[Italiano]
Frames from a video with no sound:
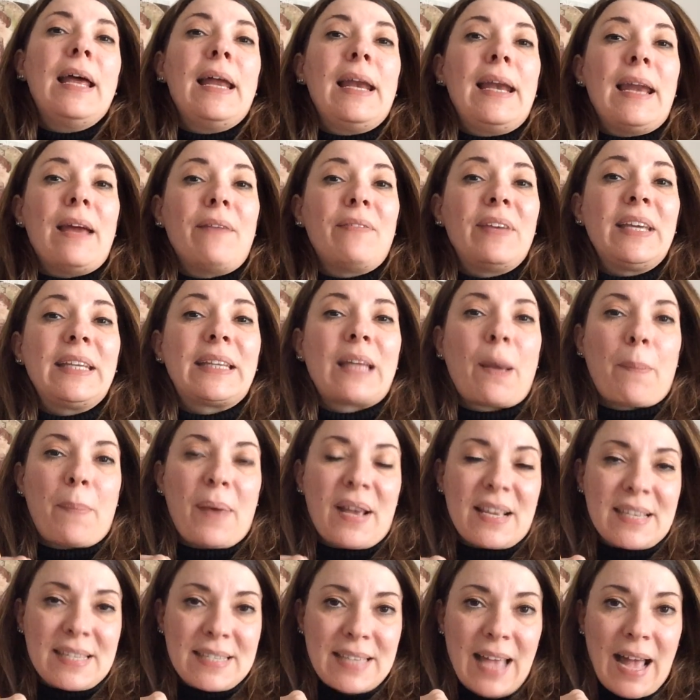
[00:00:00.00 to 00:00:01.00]
la vita
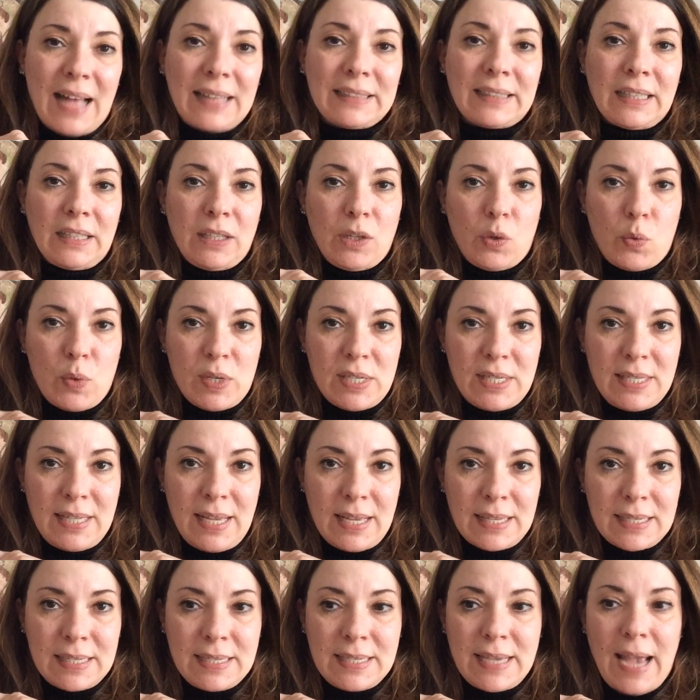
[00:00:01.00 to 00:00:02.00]
passata di
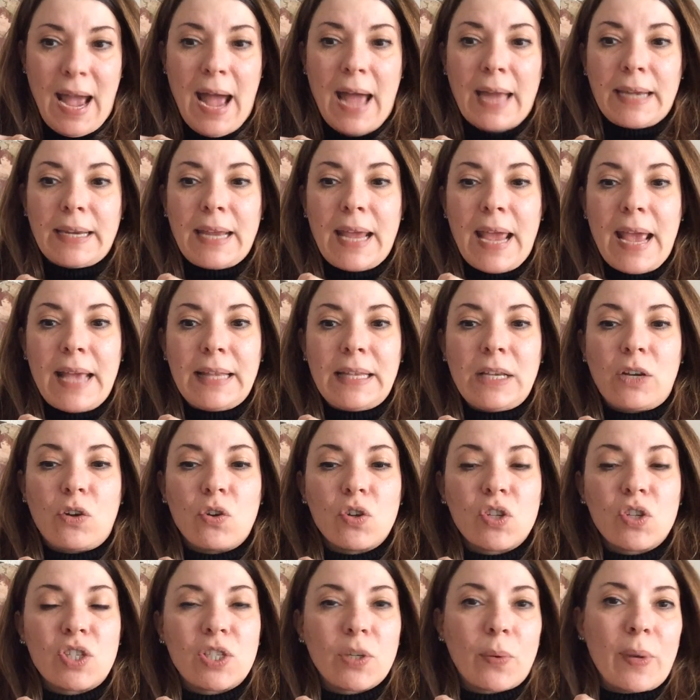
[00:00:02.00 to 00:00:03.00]
questi anziani e di
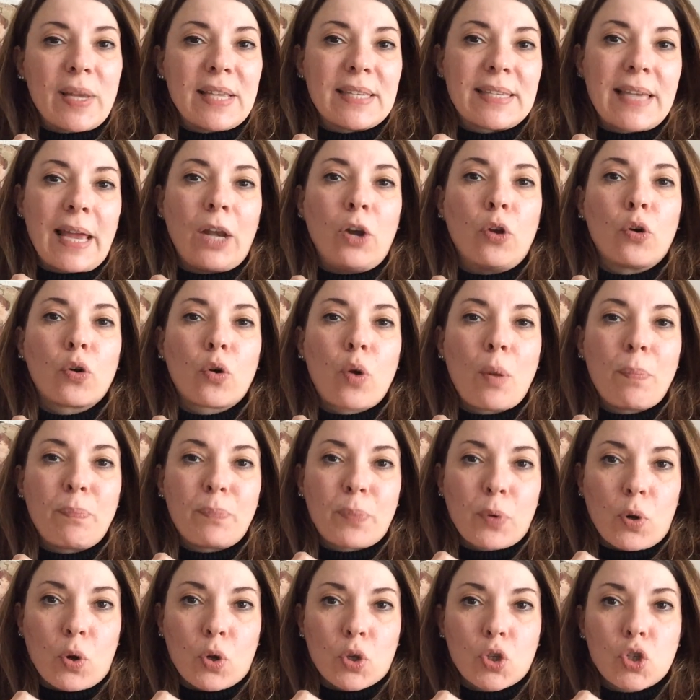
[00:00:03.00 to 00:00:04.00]
conseguenza il loro
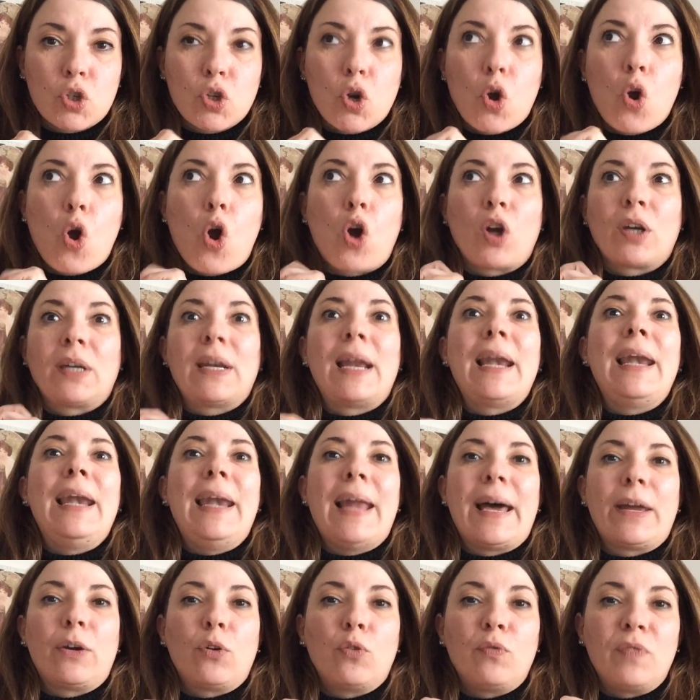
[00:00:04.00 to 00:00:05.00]
approccio con
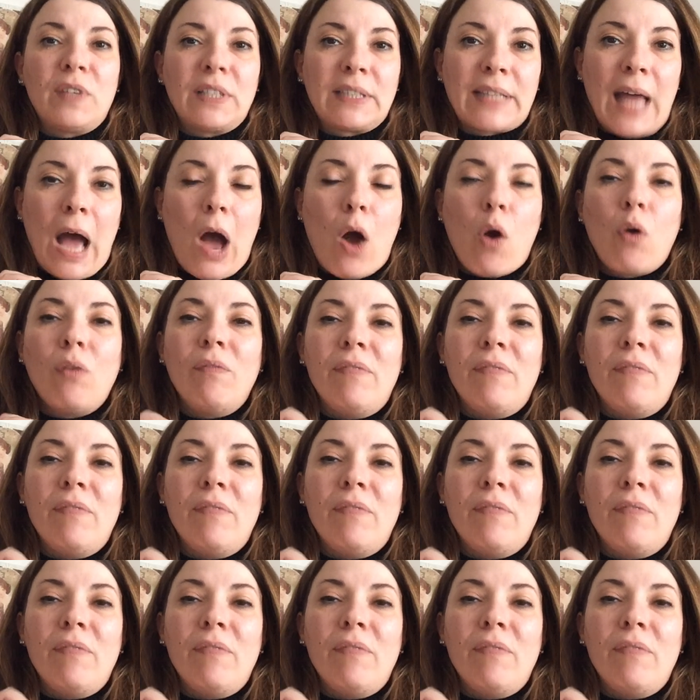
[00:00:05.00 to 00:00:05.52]
la novità,